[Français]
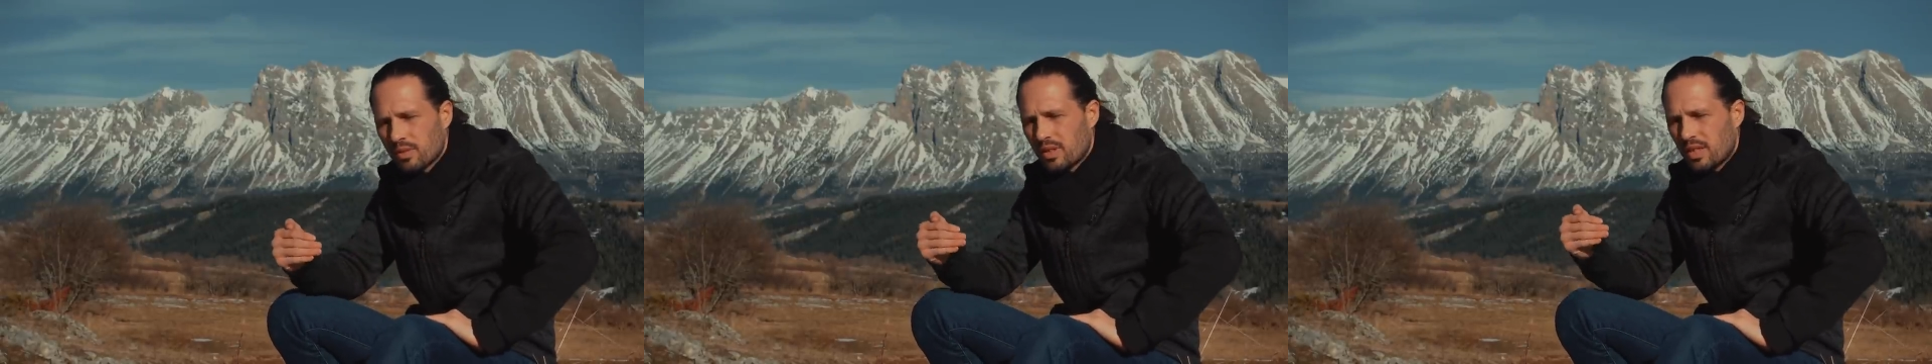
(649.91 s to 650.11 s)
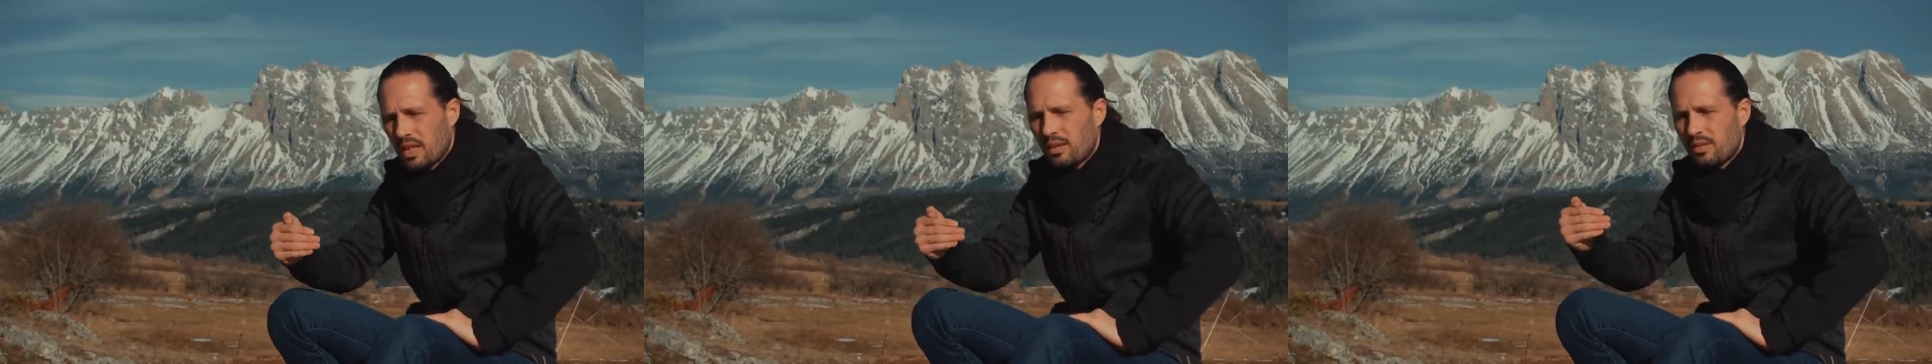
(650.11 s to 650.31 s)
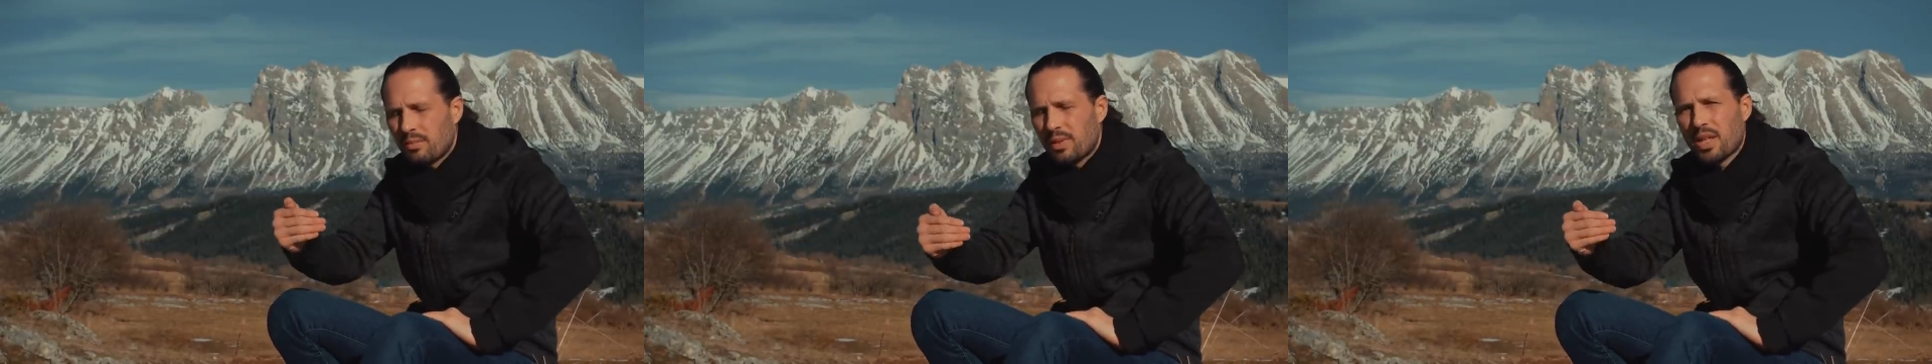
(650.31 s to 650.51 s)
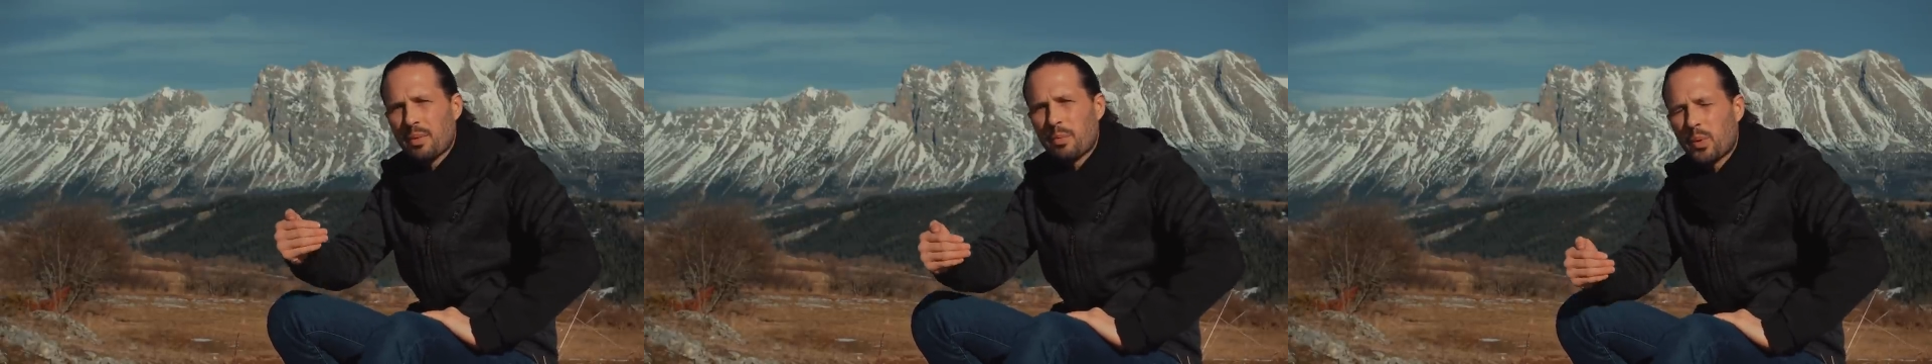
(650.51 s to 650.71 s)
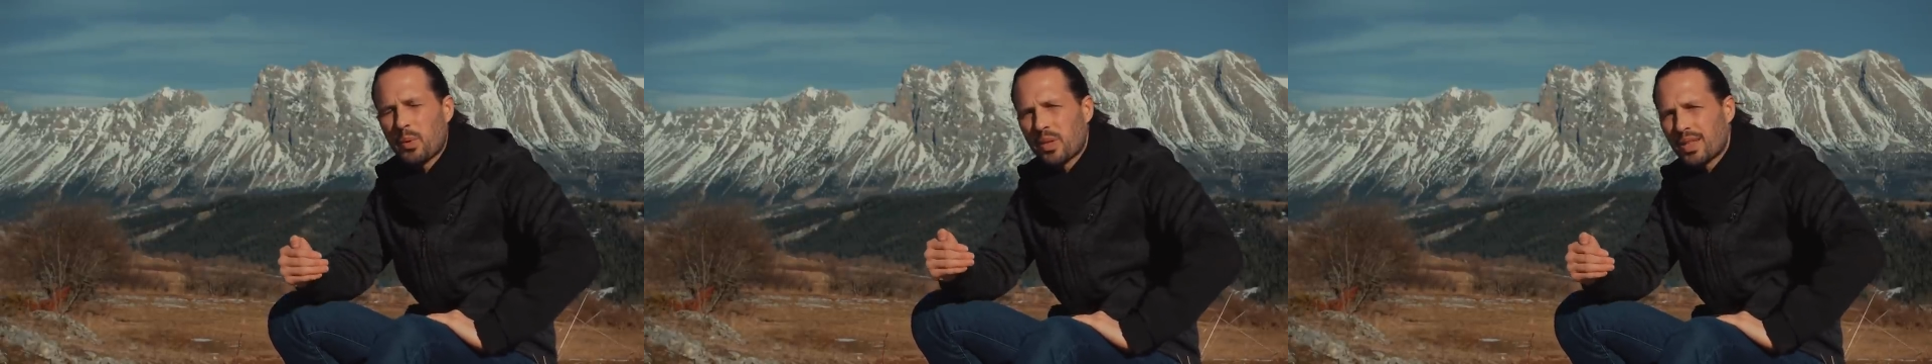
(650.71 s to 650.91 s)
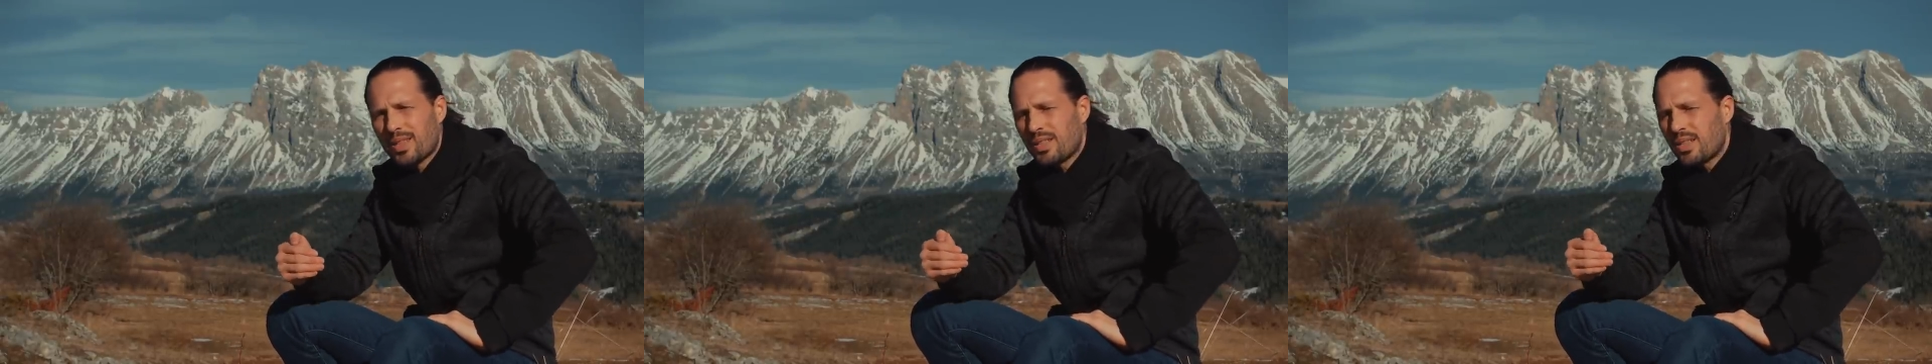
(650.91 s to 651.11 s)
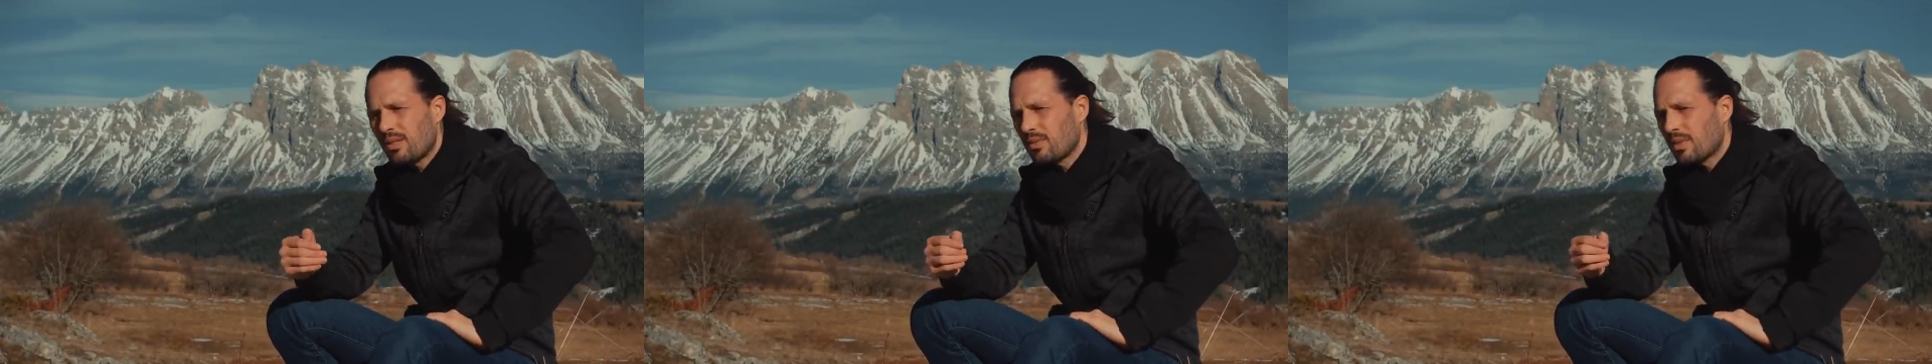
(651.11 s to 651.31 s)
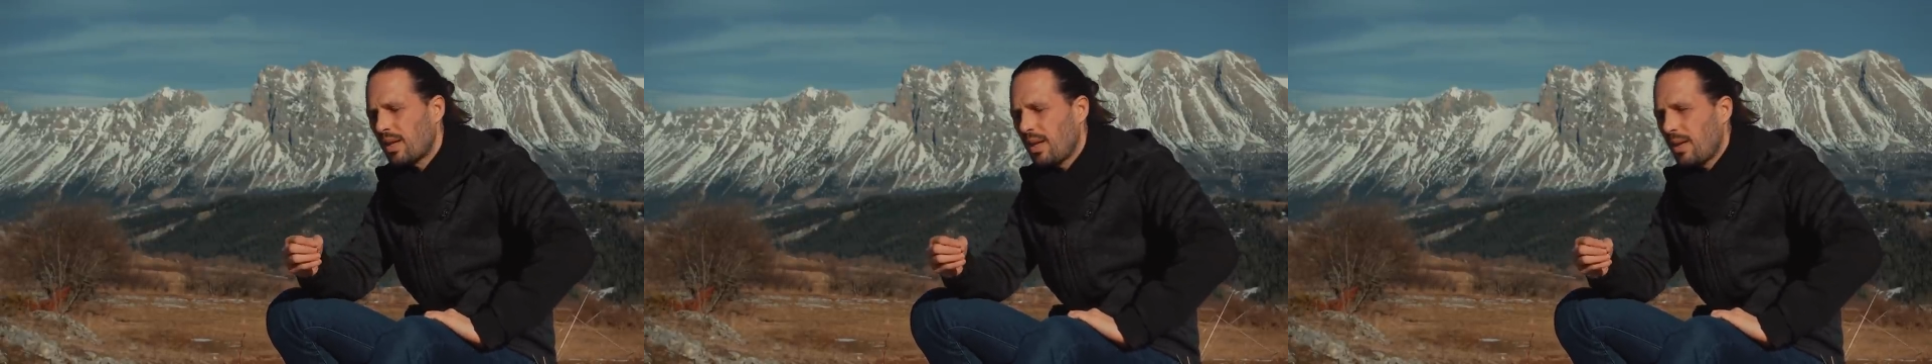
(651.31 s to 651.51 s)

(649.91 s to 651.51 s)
d'y aller de manière progressive,